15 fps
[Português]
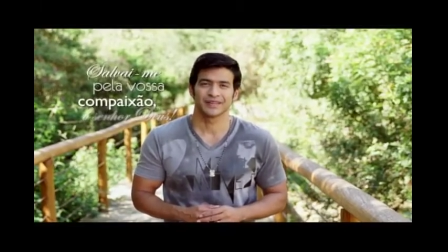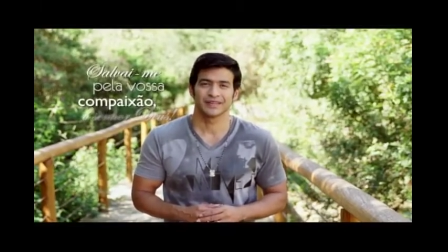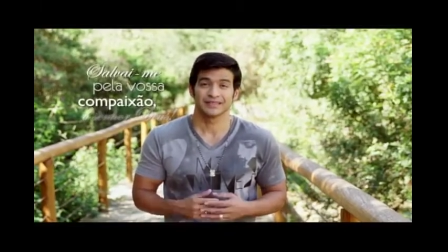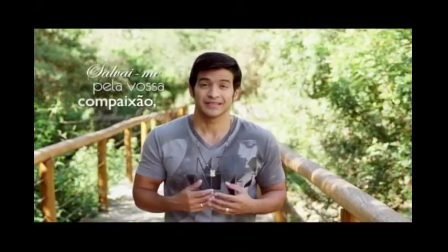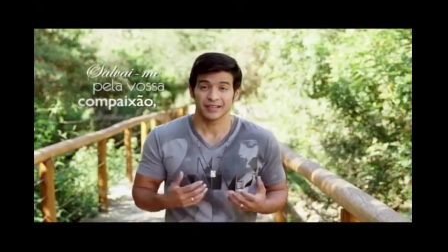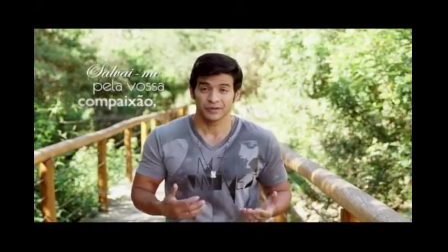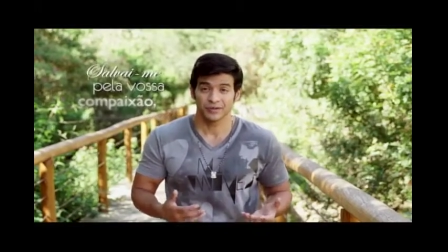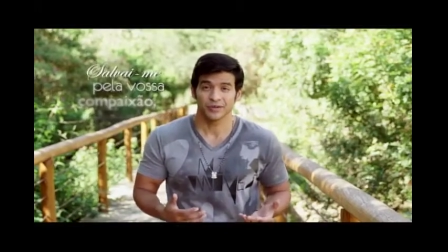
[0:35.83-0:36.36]

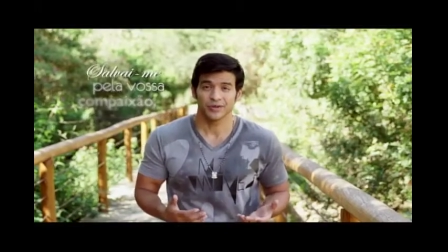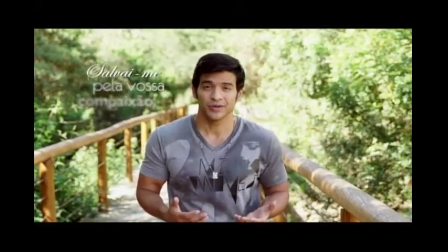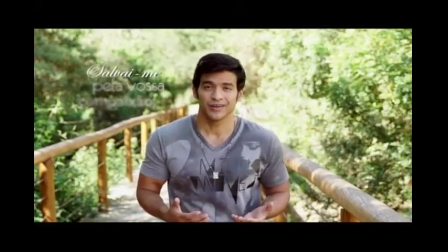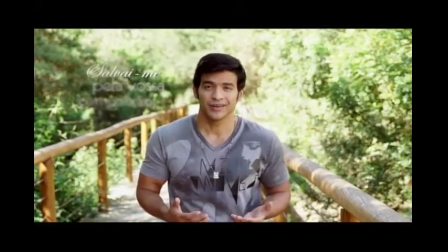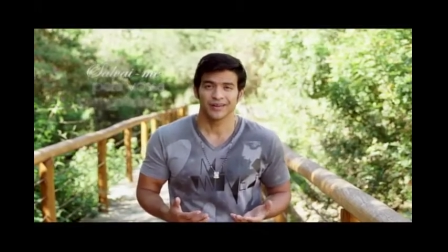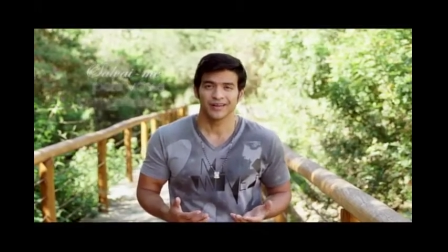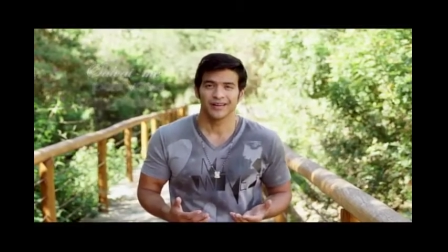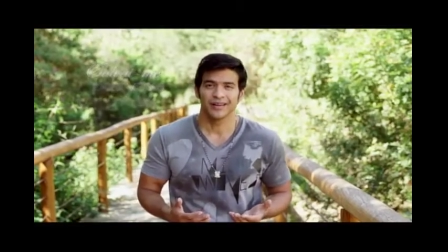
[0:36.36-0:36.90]
Senhor,
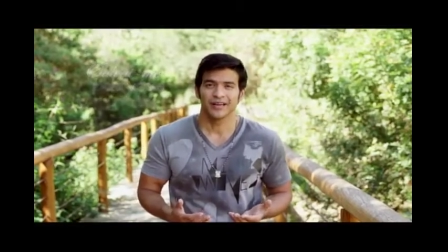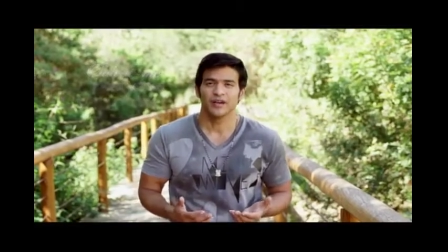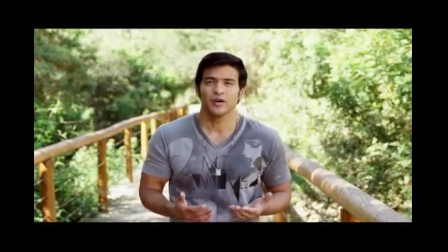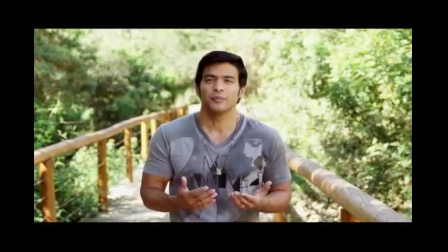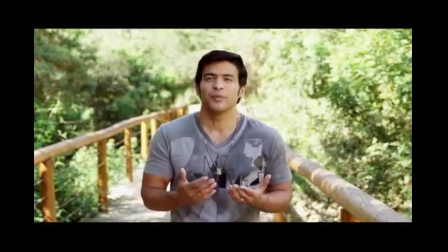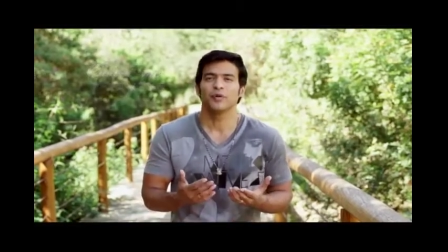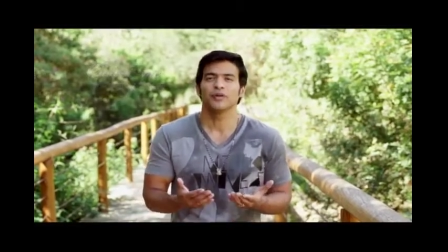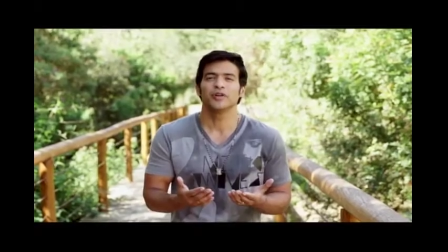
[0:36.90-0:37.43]
eu
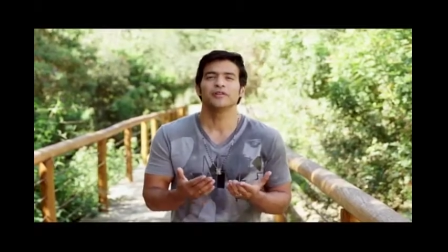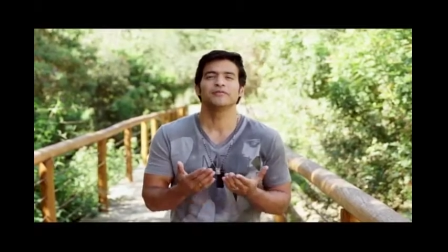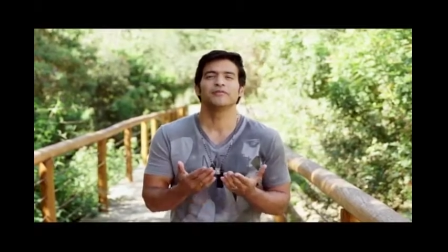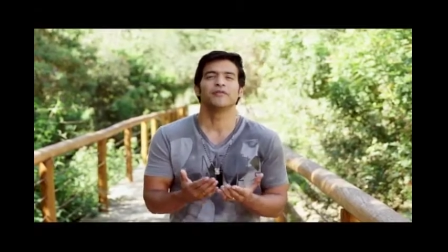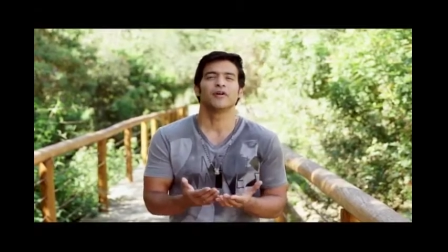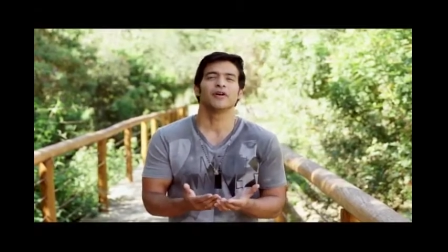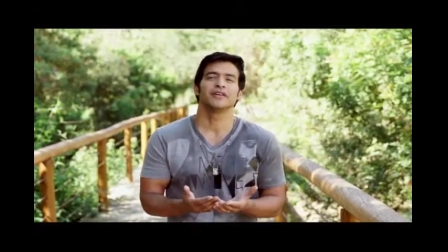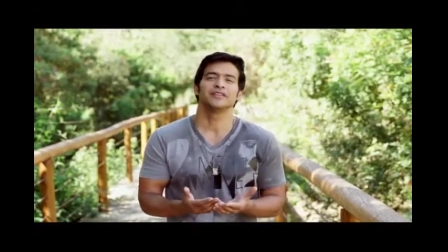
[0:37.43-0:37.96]
ponho em
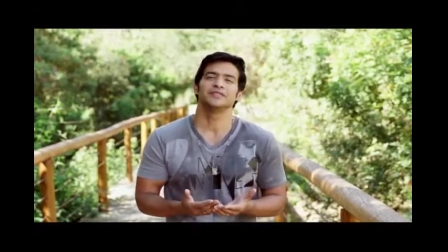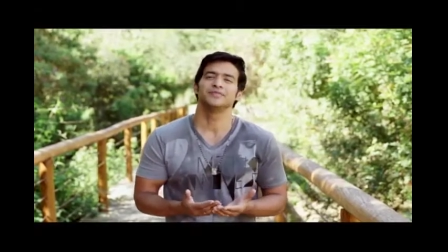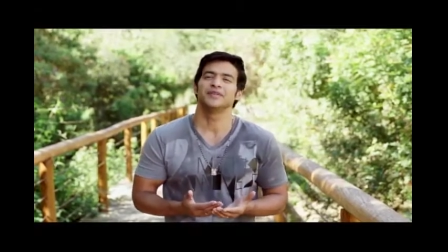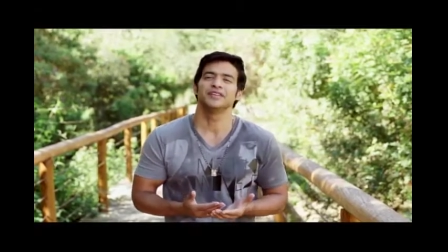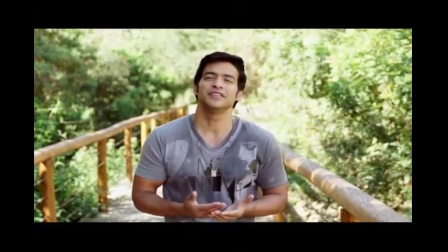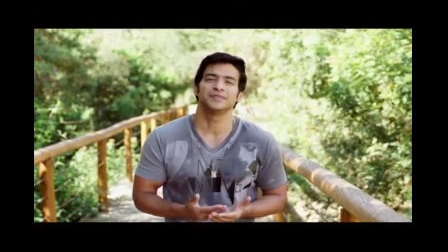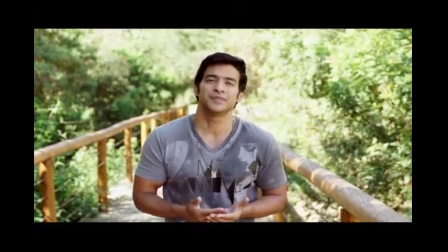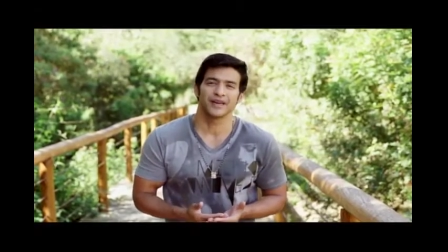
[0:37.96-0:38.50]
vós
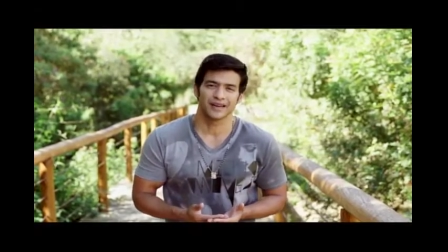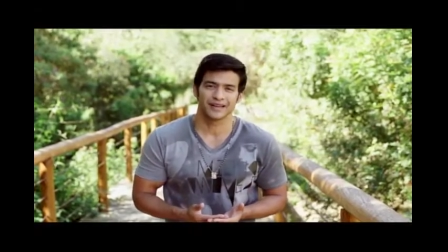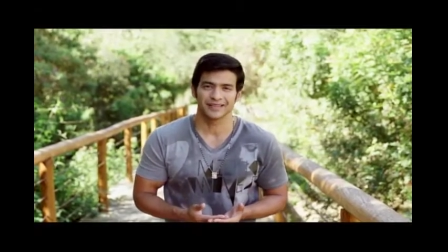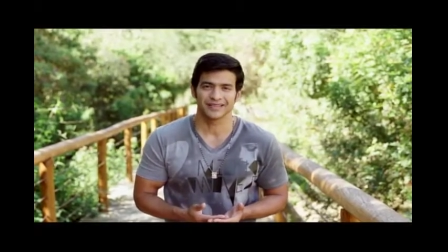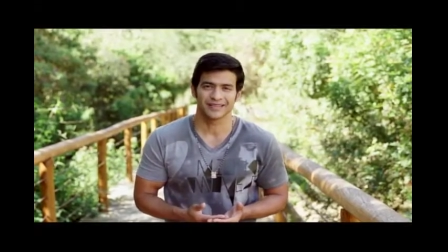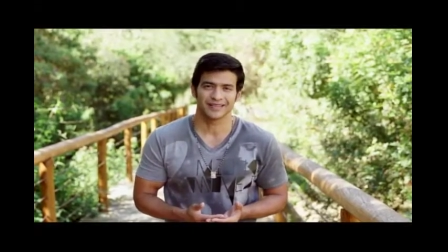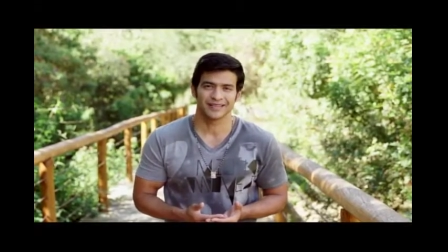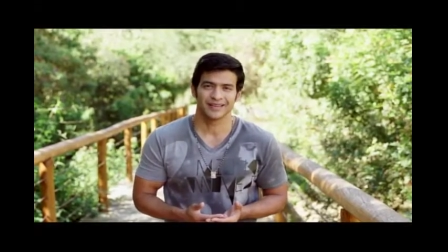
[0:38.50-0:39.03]
minha
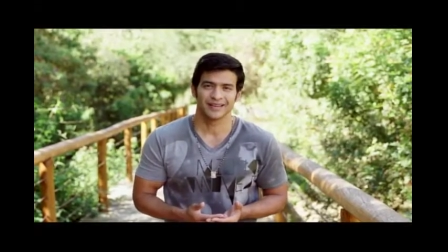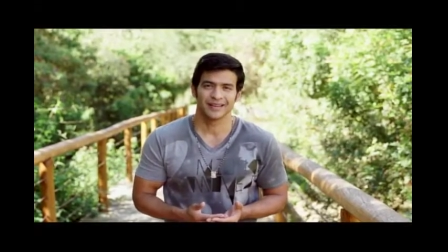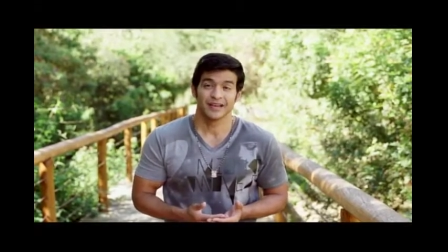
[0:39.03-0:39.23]
esperança,